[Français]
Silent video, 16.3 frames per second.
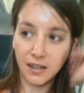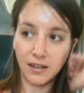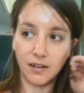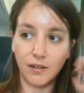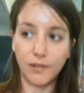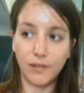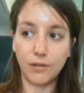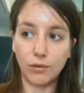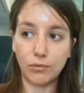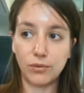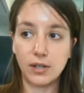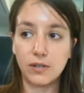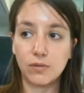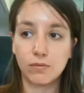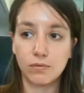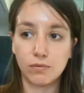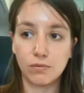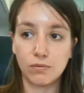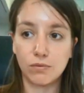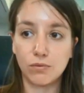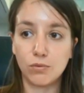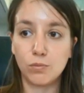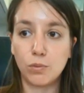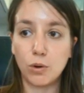Euh, en fait, on
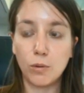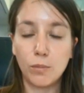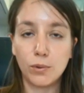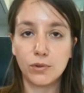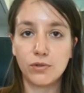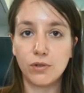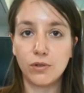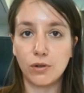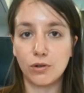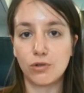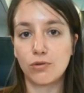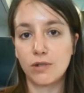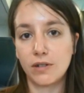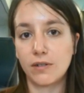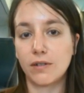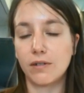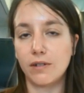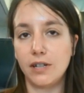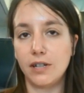nous propose de rejoindre euh,